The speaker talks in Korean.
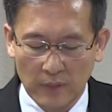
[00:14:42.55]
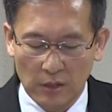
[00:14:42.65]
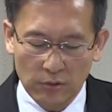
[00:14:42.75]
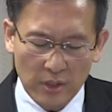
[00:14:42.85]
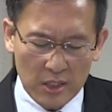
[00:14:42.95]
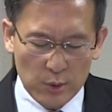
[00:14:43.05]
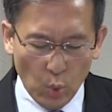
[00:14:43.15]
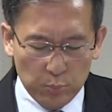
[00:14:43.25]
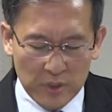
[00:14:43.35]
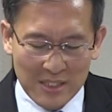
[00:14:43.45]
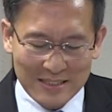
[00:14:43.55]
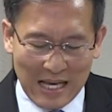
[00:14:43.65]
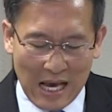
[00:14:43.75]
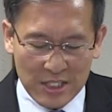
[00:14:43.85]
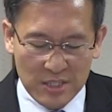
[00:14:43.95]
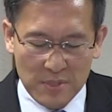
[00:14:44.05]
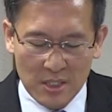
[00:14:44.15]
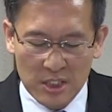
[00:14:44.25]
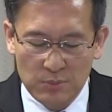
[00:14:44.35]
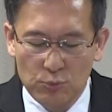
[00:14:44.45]
그런데 이 욥기
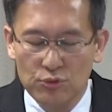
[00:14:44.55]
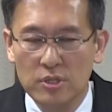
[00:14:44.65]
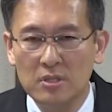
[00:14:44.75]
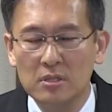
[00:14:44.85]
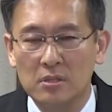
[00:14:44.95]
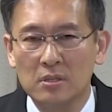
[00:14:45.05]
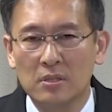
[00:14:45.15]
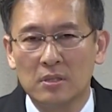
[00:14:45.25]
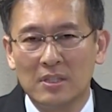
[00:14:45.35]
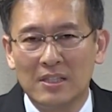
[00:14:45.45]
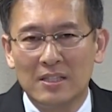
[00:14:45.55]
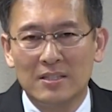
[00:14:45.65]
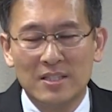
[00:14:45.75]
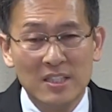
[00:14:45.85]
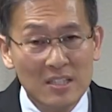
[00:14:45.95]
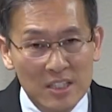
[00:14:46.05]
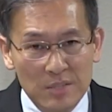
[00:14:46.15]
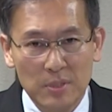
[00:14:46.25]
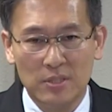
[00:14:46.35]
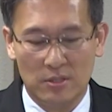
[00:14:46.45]
42장 16절을
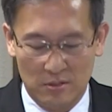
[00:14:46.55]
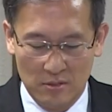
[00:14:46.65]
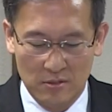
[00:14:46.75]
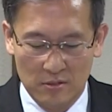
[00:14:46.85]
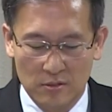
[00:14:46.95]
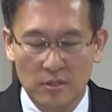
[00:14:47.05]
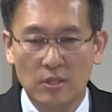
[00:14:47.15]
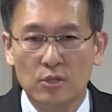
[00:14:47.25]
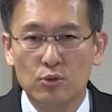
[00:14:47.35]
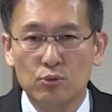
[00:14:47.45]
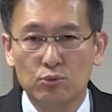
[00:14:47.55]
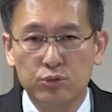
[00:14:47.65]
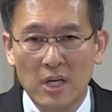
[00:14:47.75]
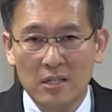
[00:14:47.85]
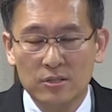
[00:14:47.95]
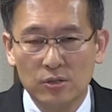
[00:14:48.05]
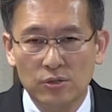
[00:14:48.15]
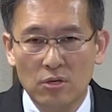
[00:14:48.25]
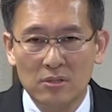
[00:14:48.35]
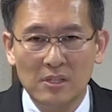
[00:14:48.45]
70인역, 구약
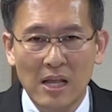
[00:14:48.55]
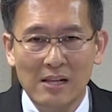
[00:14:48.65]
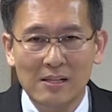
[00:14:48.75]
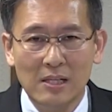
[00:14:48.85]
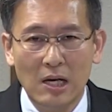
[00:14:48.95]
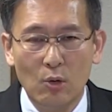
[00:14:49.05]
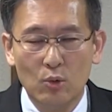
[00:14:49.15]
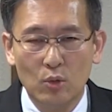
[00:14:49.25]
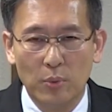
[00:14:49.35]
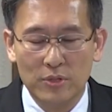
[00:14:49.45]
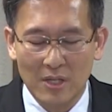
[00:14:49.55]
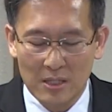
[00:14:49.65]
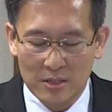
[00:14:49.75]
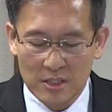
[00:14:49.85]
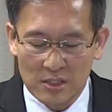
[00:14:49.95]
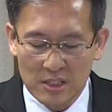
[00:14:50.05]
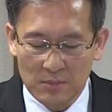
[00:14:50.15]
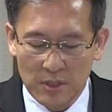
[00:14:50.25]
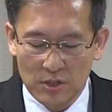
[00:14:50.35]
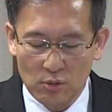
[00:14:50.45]
성경을 헬라어로 번역한
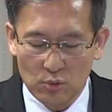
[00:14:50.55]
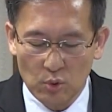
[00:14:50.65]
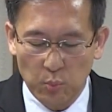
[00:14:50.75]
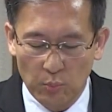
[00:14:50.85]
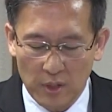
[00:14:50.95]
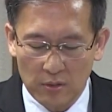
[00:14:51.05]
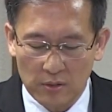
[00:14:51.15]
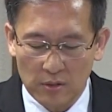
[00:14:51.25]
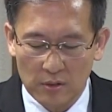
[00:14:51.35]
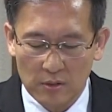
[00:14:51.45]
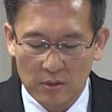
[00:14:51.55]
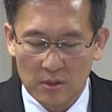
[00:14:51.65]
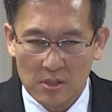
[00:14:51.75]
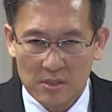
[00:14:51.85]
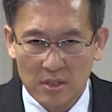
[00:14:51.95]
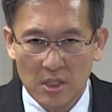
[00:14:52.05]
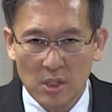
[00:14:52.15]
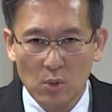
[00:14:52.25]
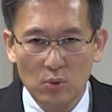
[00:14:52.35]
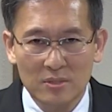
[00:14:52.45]
70인역으로 보면
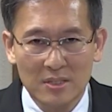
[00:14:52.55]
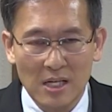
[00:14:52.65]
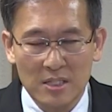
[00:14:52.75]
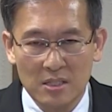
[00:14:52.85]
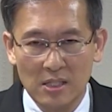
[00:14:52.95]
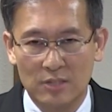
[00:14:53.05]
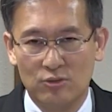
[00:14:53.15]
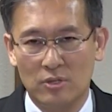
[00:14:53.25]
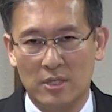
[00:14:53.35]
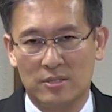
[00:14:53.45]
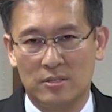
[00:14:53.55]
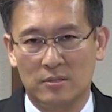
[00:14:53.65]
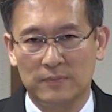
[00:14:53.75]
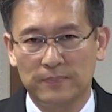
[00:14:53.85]
새로운 사실을 알 수가 있어요.